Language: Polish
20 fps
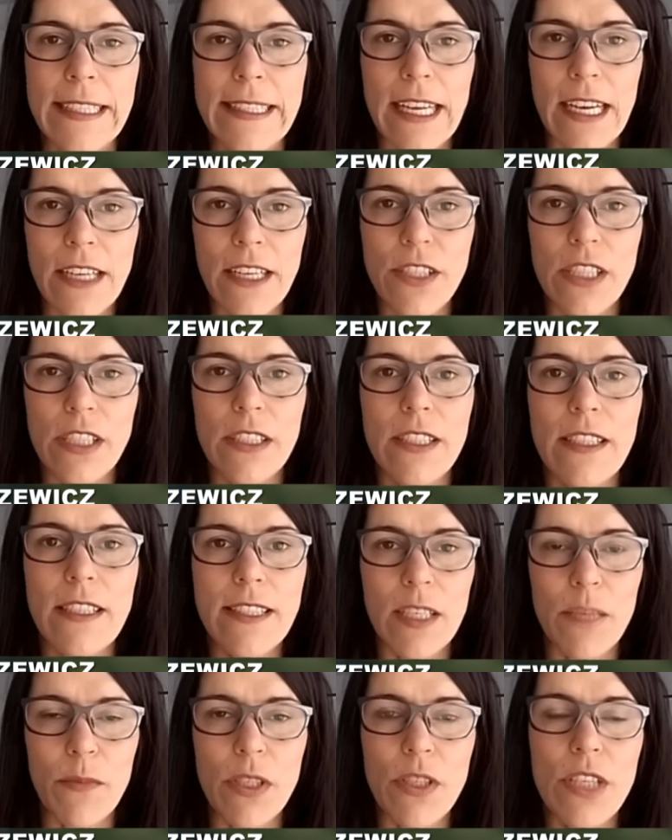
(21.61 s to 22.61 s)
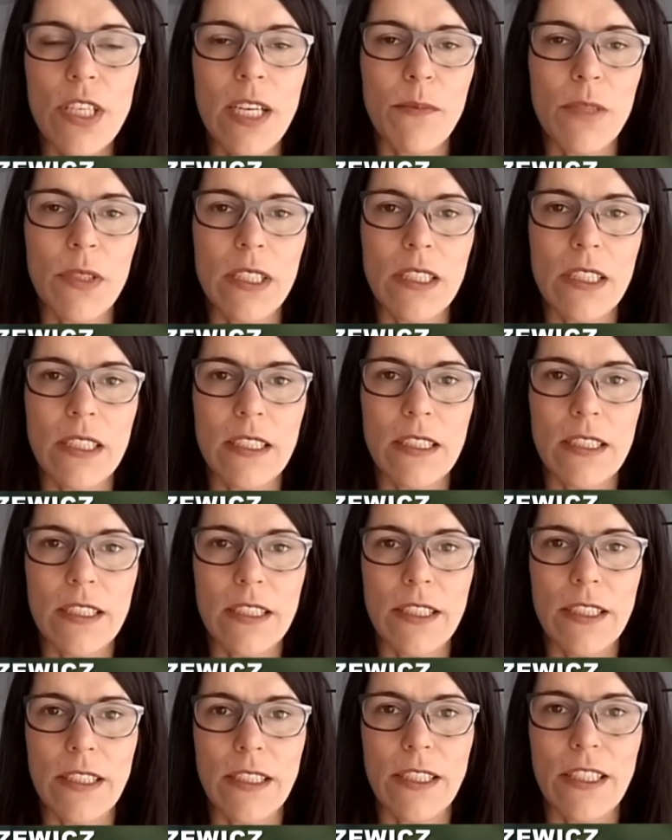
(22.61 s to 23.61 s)
na razie nie zamierzamy
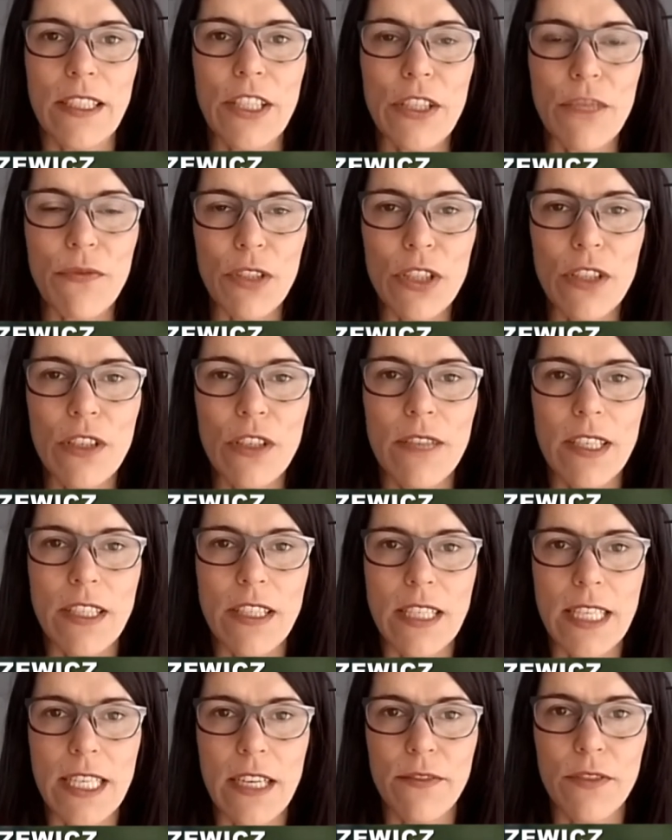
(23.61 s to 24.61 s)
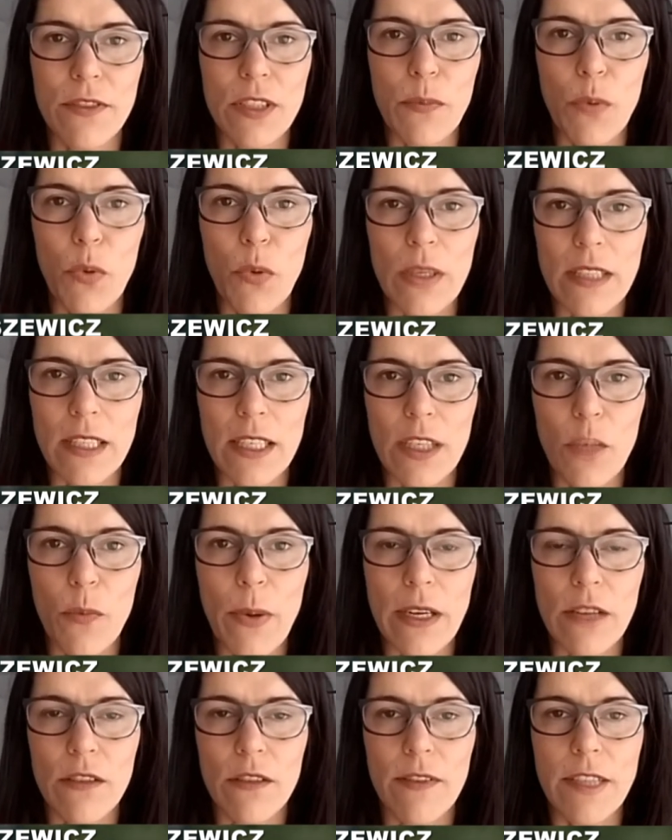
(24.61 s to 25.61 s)
e, likwidować strefy płatnego
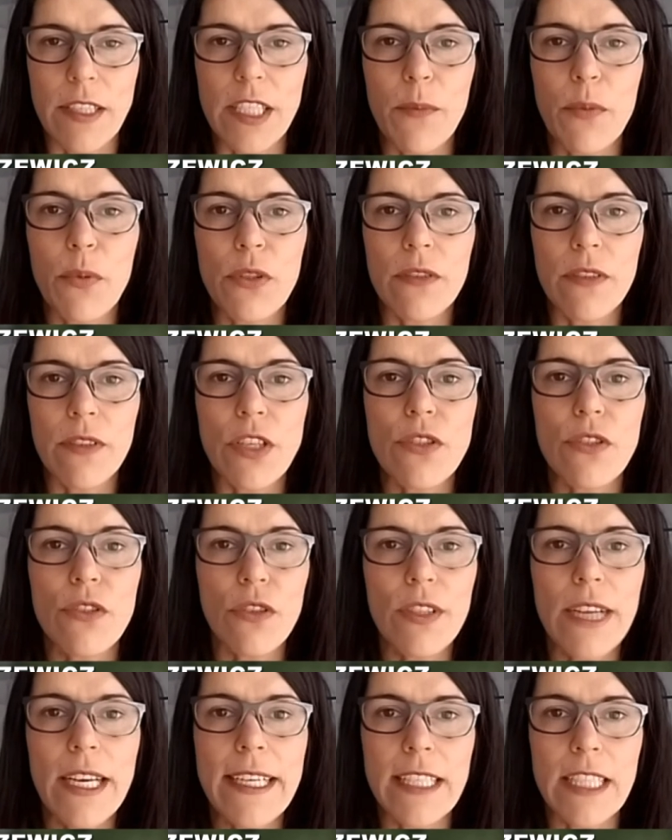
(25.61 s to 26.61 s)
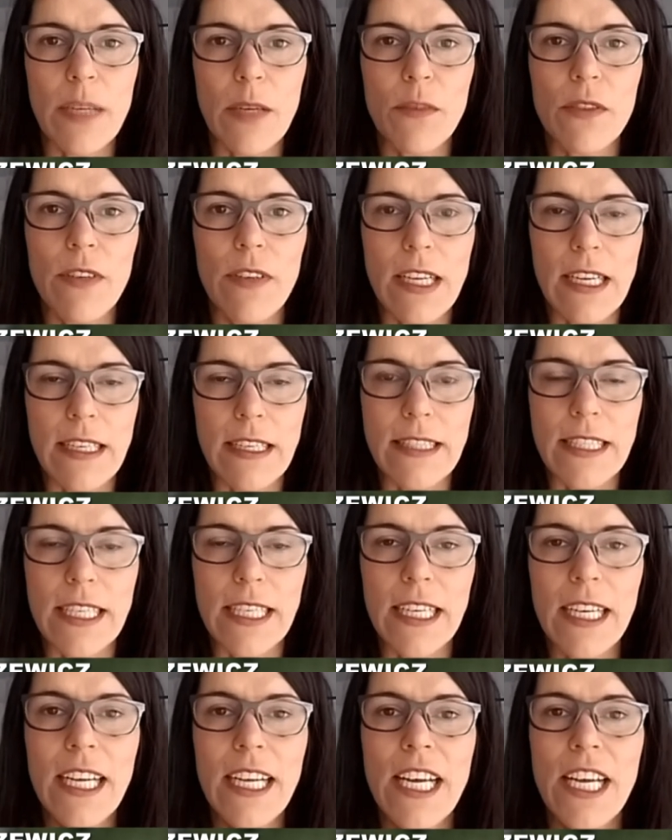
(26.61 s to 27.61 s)
parkowania, ponieważ to daje nam
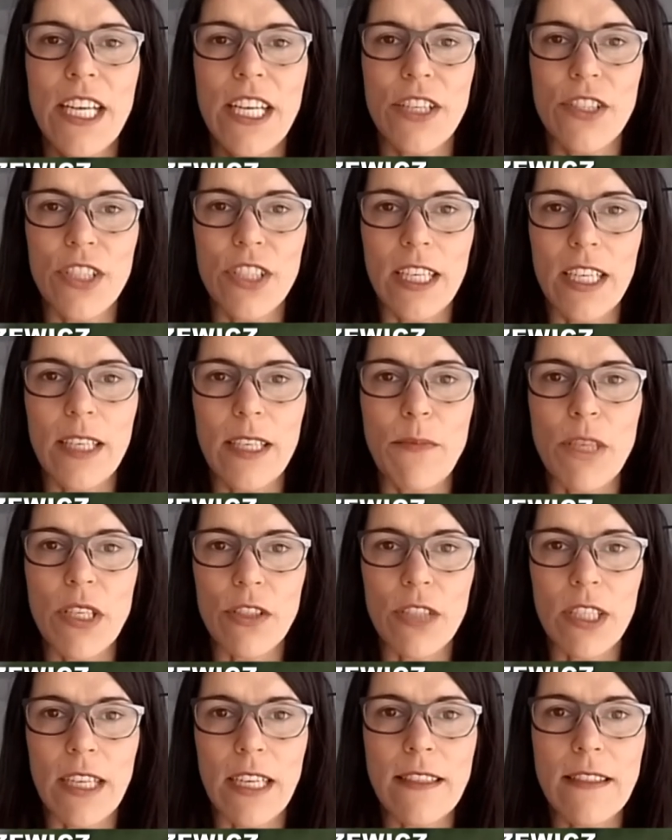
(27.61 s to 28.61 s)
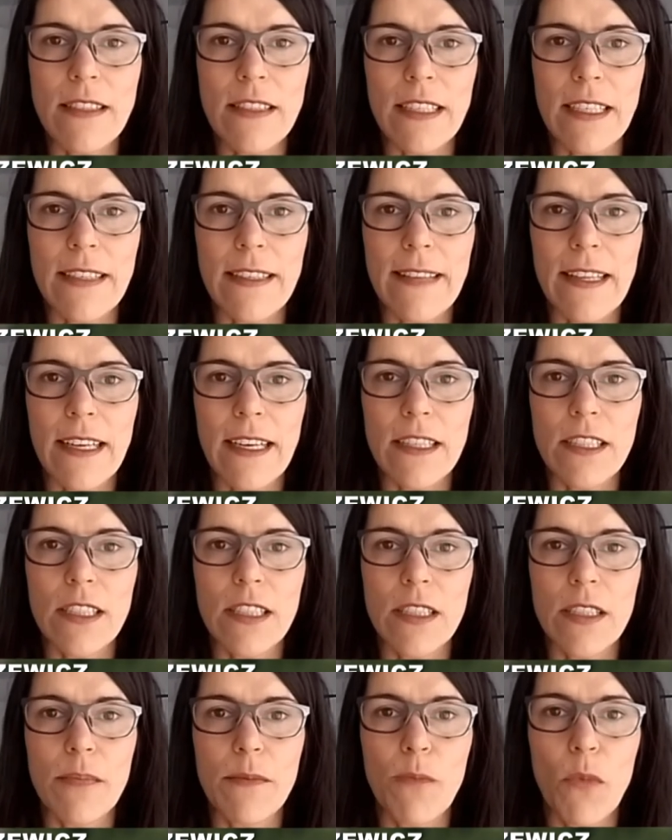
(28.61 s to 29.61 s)
gwarancję, że mieszkańcy jednak
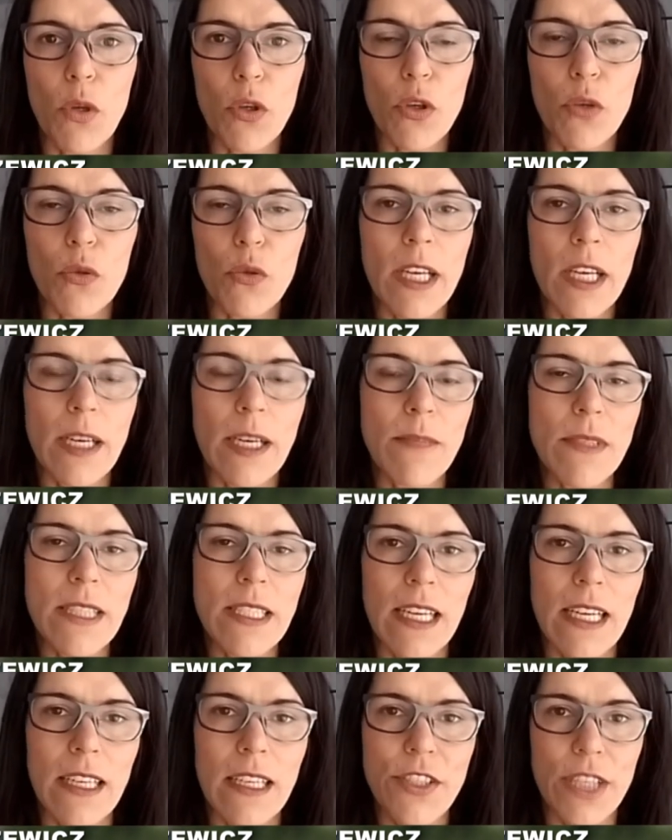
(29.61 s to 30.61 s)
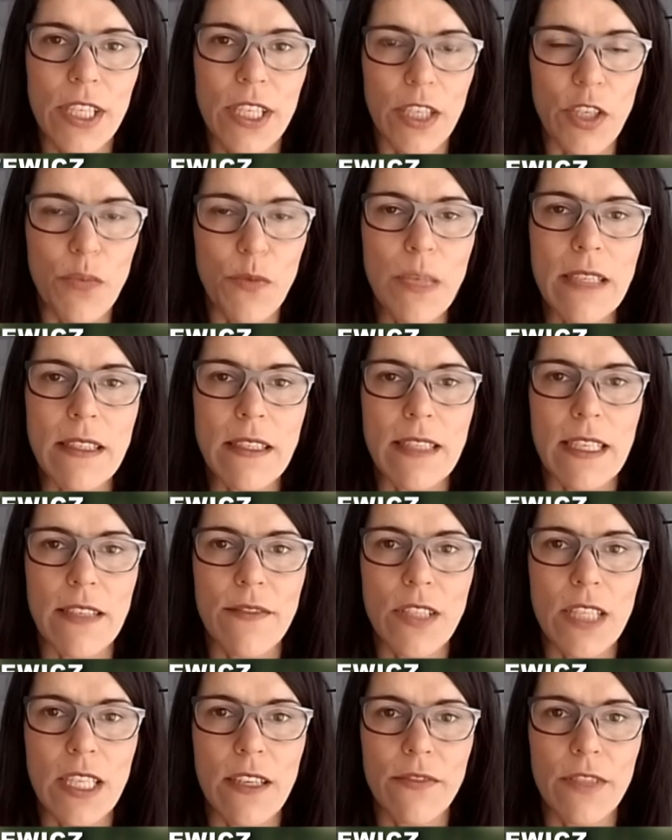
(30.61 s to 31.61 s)
e, mogą tam znaleźć jakieś
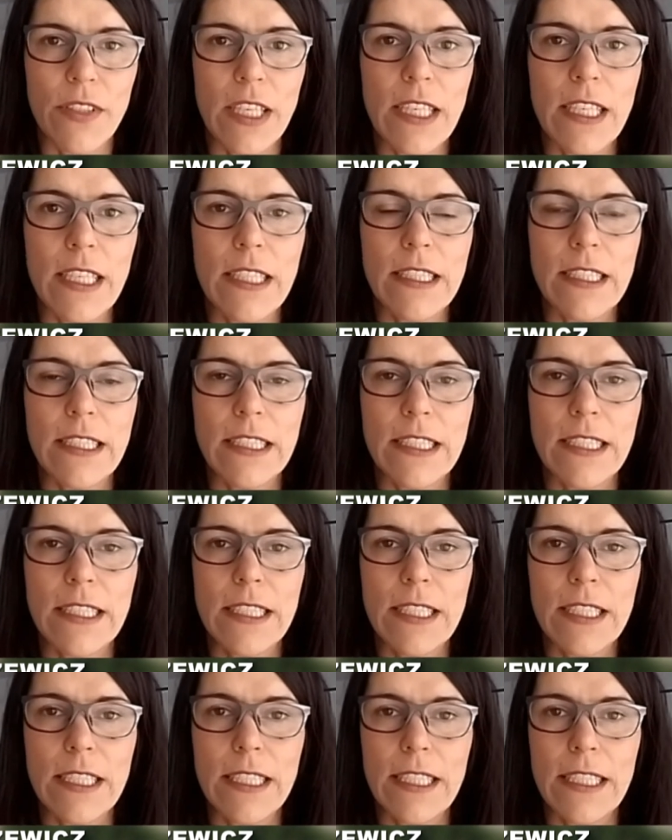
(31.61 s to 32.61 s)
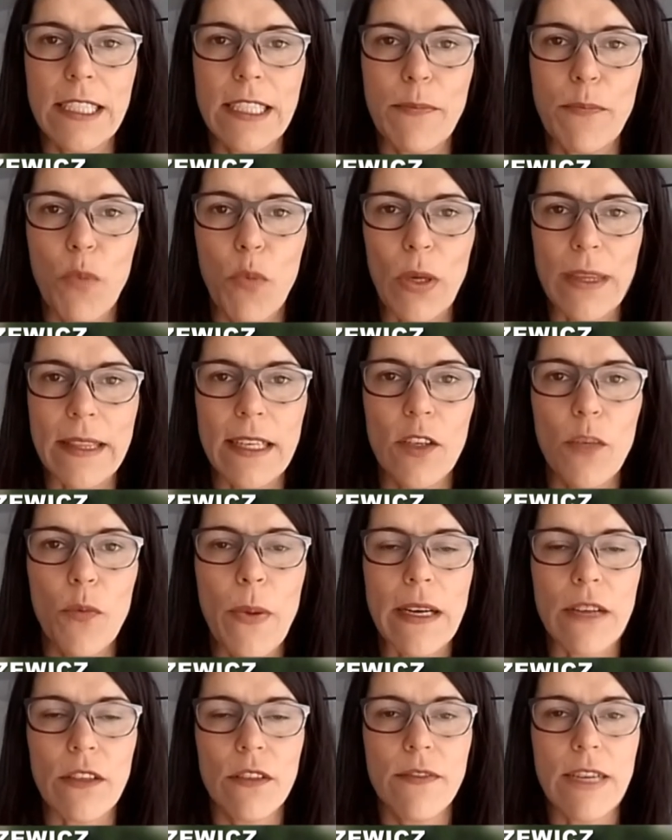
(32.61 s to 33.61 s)
miejsce w strefie płatnego
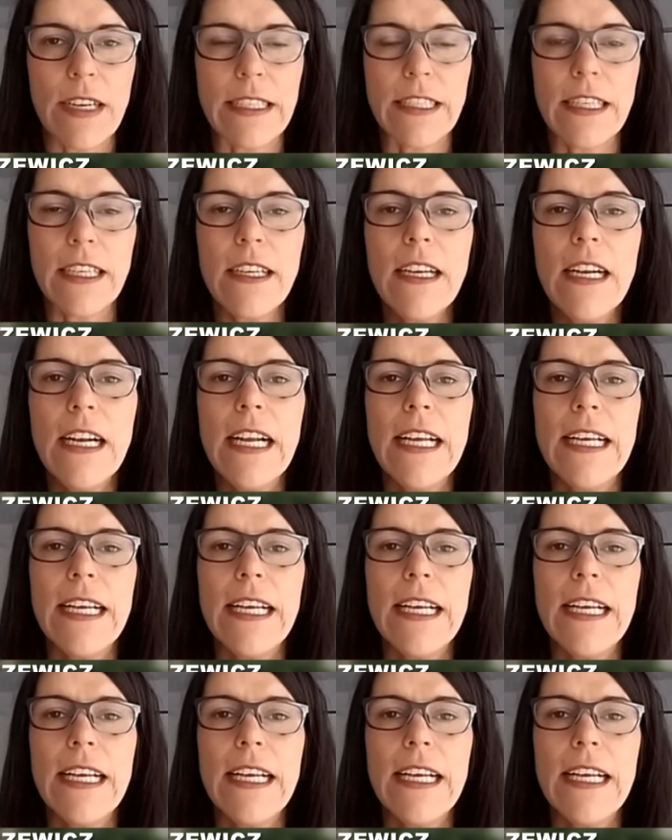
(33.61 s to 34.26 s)
parkowania.